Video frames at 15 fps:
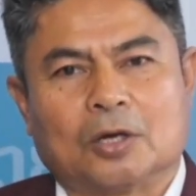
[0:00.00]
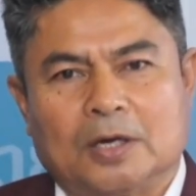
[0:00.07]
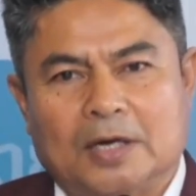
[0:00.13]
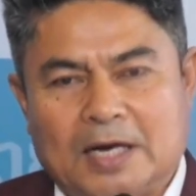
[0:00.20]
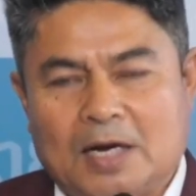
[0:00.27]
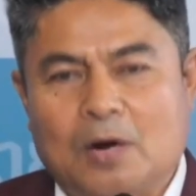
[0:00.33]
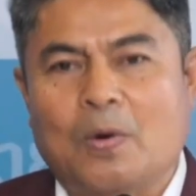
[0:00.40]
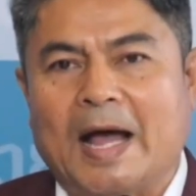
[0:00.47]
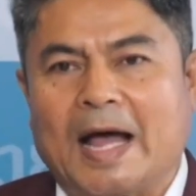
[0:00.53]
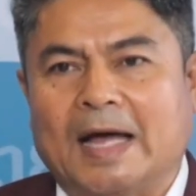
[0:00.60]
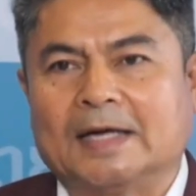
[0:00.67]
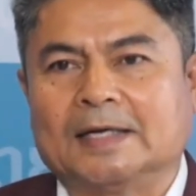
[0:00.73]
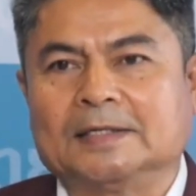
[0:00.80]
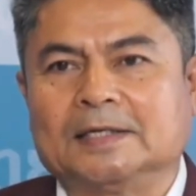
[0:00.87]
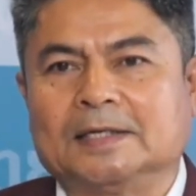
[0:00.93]
ในระหว่าง
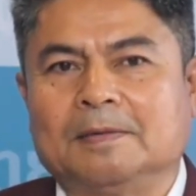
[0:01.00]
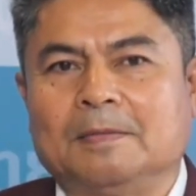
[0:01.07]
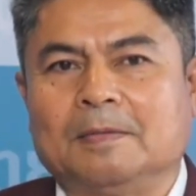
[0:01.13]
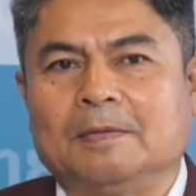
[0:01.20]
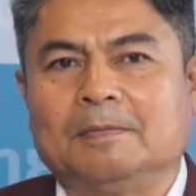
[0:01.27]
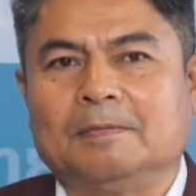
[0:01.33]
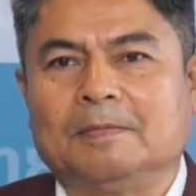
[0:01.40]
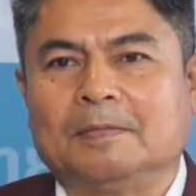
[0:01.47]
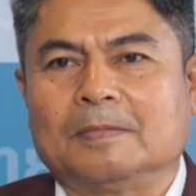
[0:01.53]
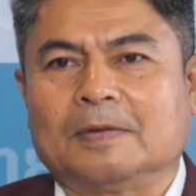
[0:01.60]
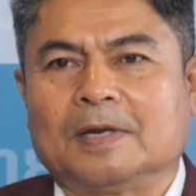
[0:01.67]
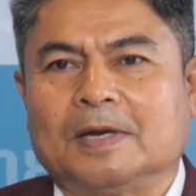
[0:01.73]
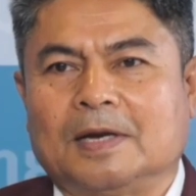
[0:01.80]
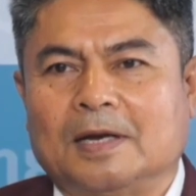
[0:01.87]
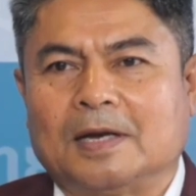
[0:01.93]

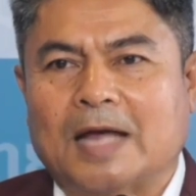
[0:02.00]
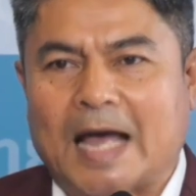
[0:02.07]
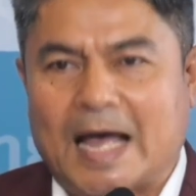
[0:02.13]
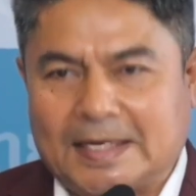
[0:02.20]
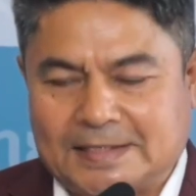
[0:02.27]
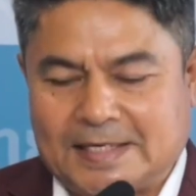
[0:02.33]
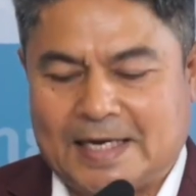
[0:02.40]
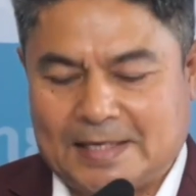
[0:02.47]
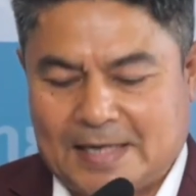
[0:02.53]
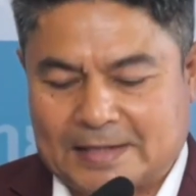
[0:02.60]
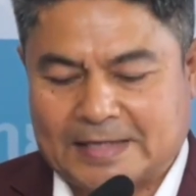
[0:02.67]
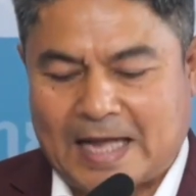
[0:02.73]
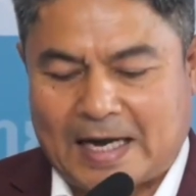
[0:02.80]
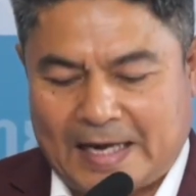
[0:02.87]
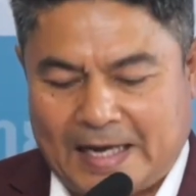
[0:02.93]
หาเสียงเลือก
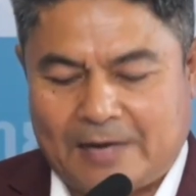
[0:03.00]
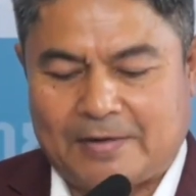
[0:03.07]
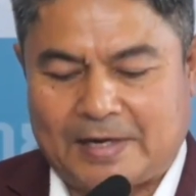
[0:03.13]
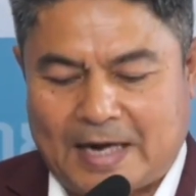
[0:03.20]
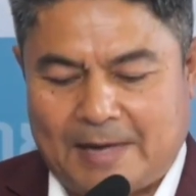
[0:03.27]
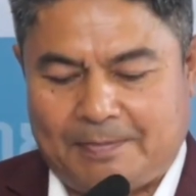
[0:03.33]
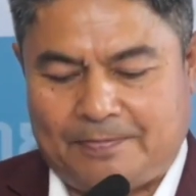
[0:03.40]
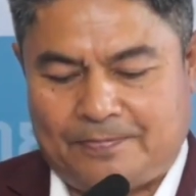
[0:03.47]
ตั้งแล้วนะครับ